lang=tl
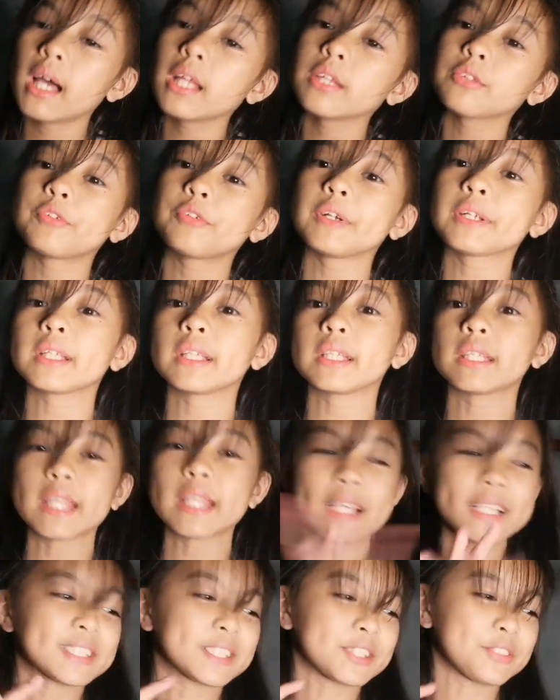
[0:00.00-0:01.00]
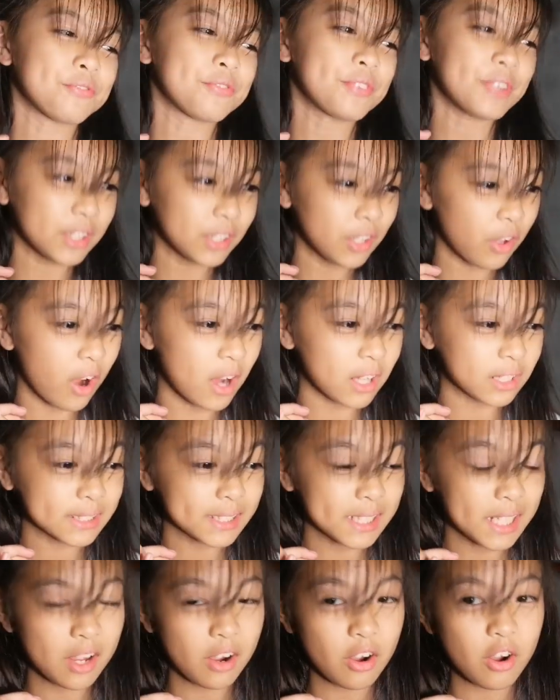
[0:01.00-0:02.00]
And for today's video, ang
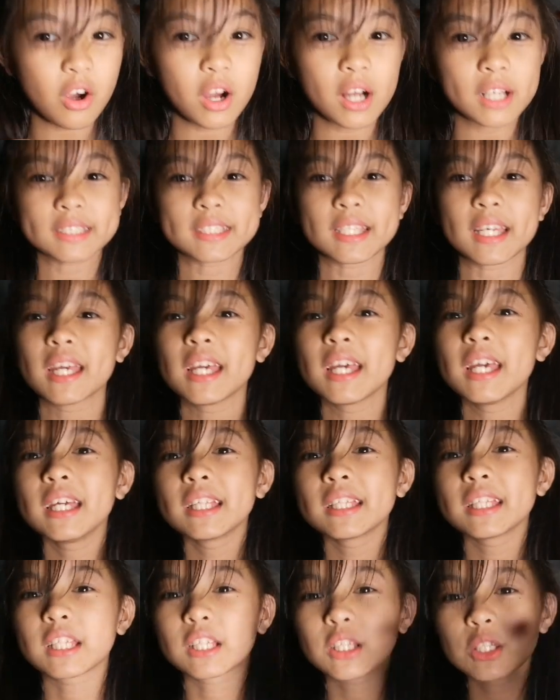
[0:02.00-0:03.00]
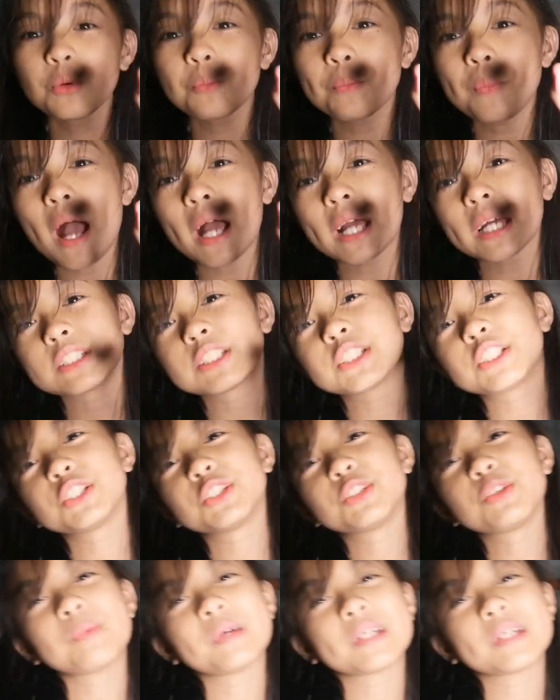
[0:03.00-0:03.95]
saya ko kasi tatlong package yung